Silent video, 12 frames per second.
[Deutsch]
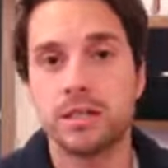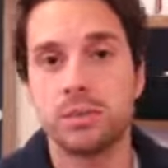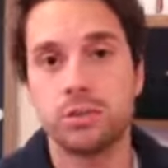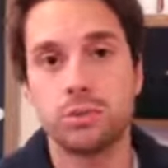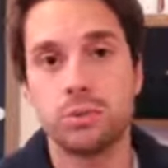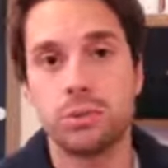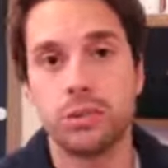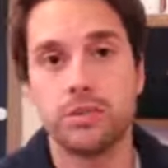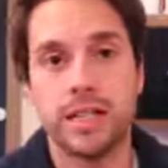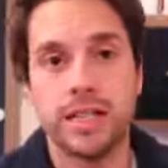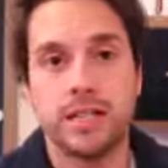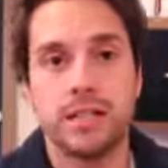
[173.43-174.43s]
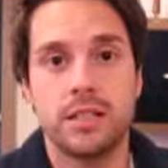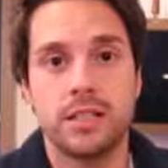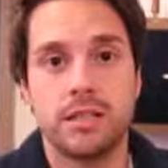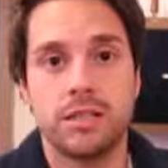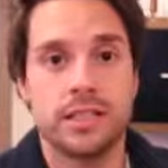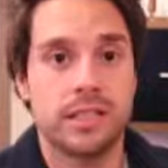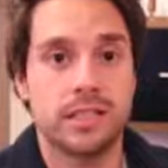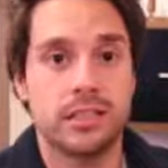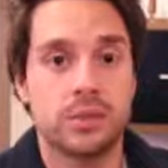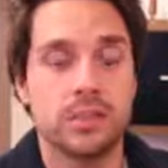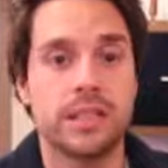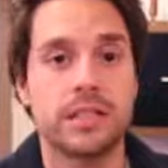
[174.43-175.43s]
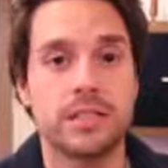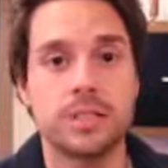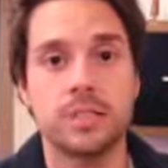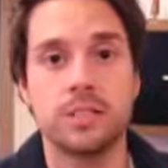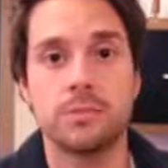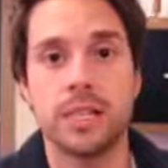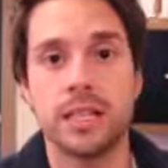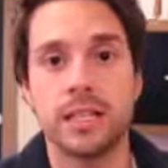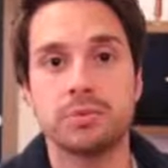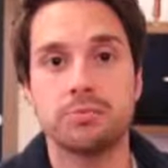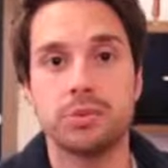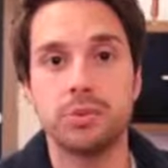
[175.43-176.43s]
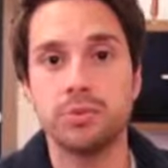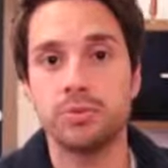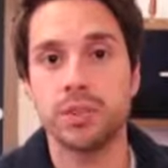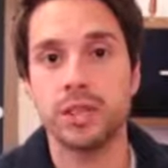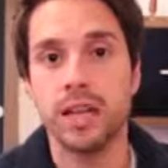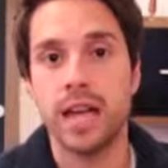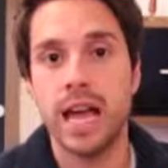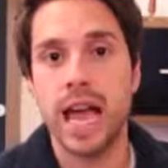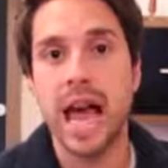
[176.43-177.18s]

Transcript: zu gewalttätigen Organisationen, dann sollte man das prüfen.